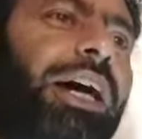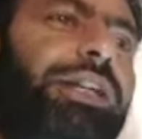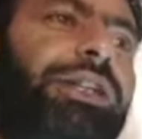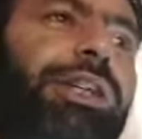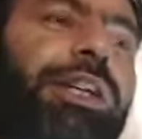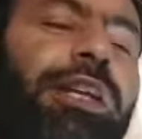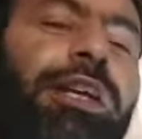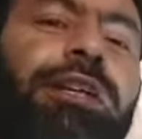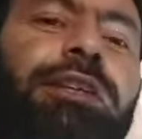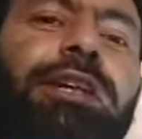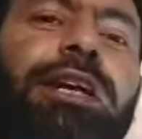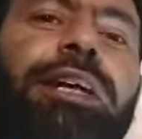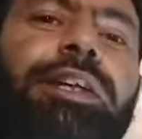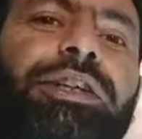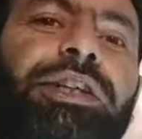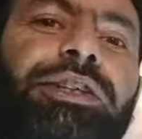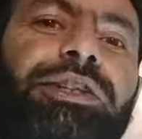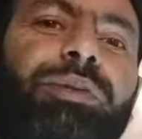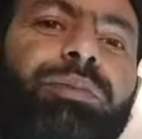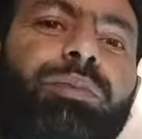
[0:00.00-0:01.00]
ऐसा लगता है
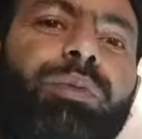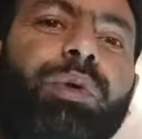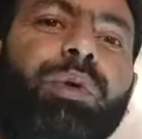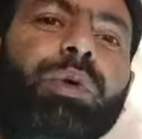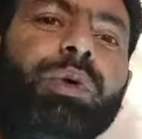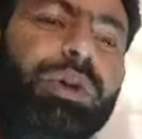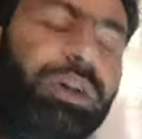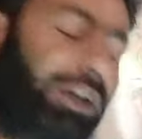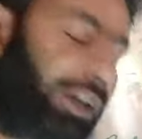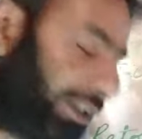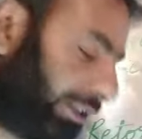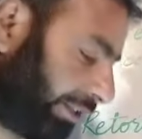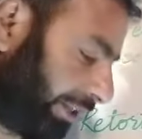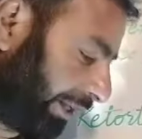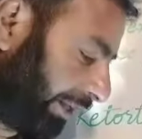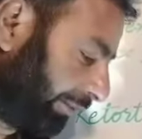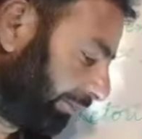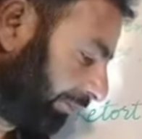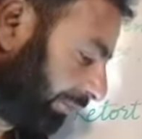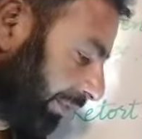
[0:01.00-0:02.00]
जैसे मोर नाचता
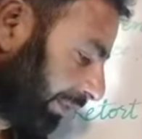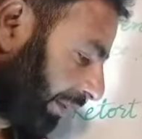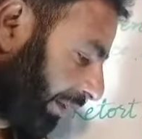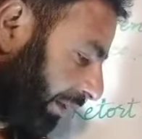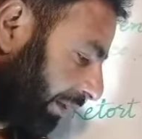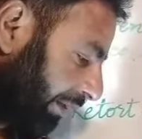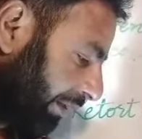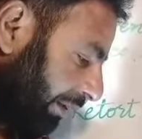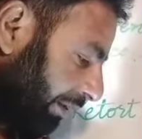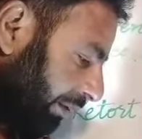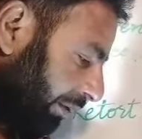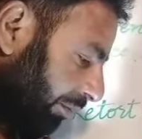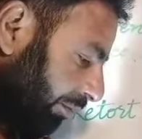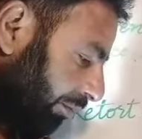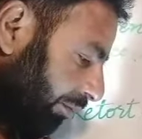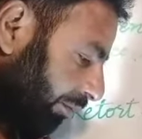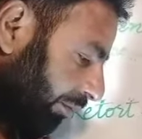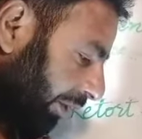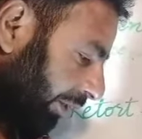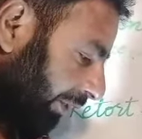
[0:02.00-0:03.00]

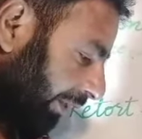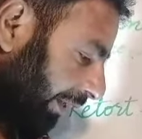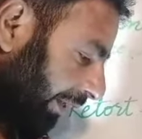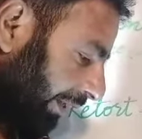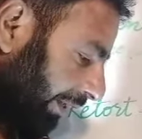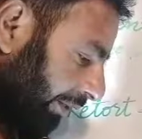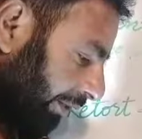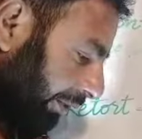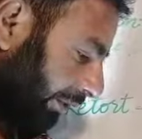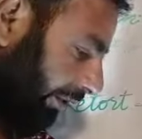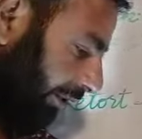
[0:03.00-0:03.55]
है मदर एंड